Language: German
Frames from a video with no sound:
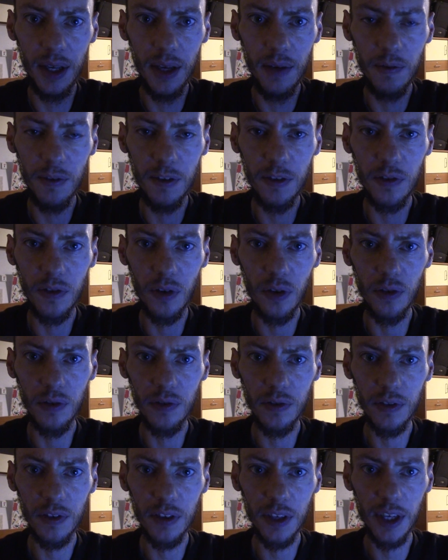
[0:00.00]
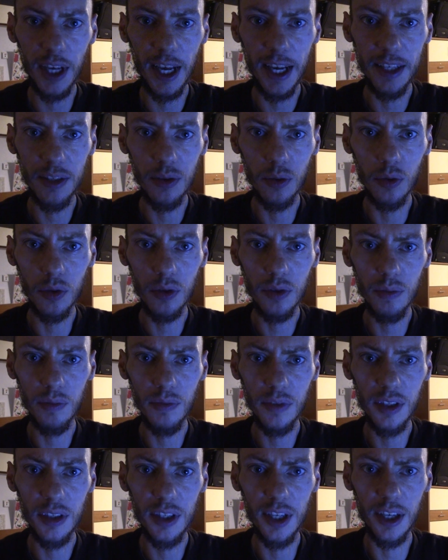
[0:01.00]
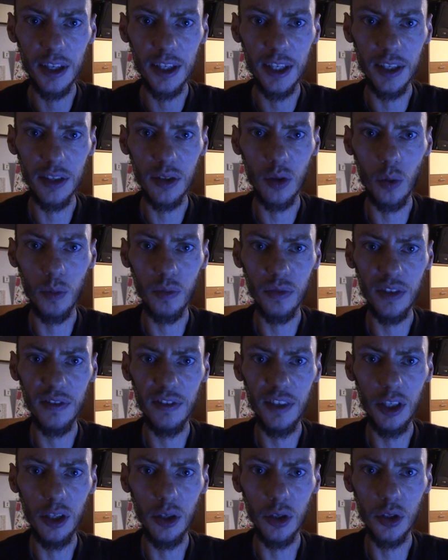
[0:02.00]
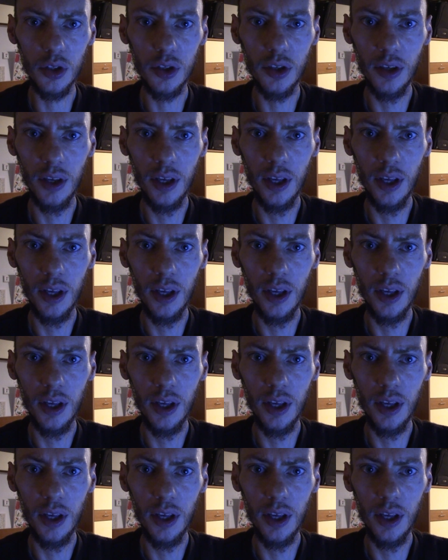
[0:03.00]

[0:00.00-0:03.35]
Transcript: wie von rechts unten bis nach links oben die Videos